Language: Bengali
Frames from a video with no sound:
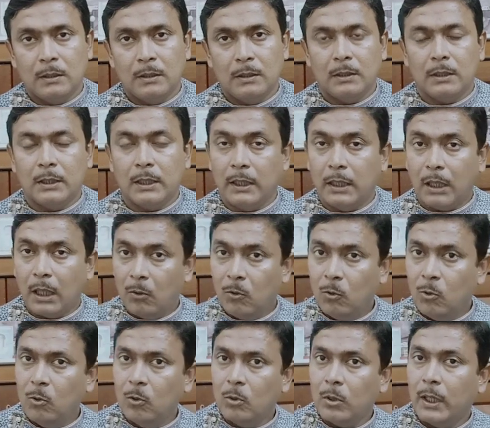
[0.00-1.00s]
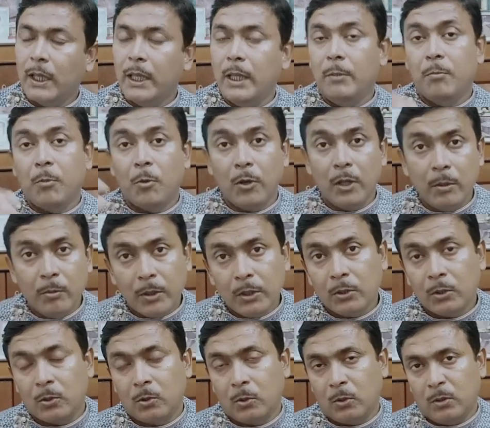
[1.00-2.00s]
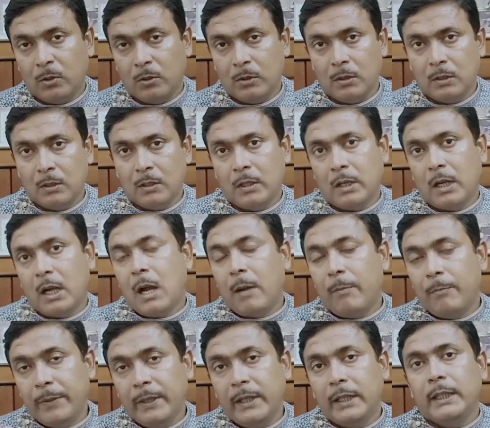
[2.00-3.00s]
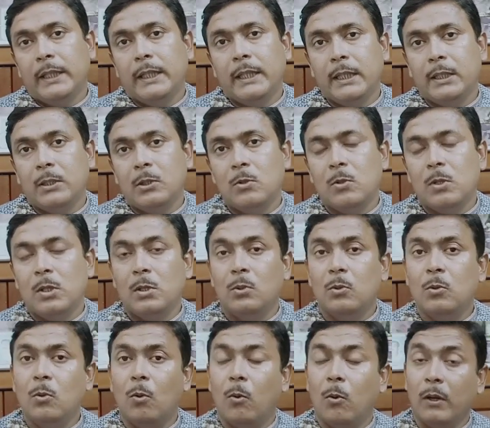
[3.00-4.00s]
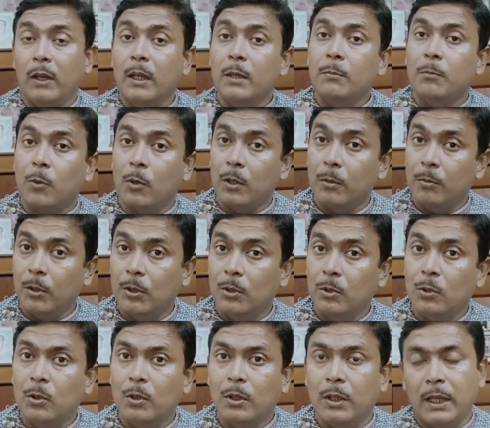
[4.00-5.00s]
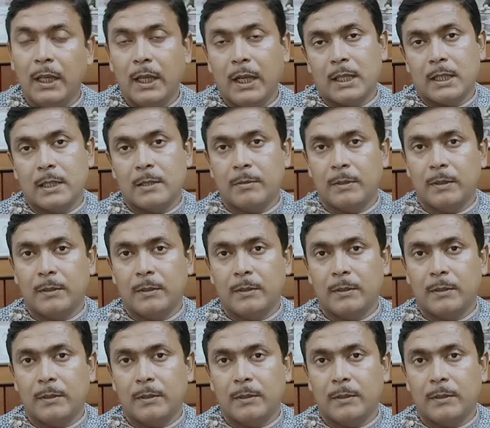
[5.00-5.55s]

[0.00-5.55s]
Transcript: তাই রাহুর এই পরিবর্তন আপনাদের ক্ষেত্রেও কিন্তু অনেক পরিবর্তন নিয়ে আসবে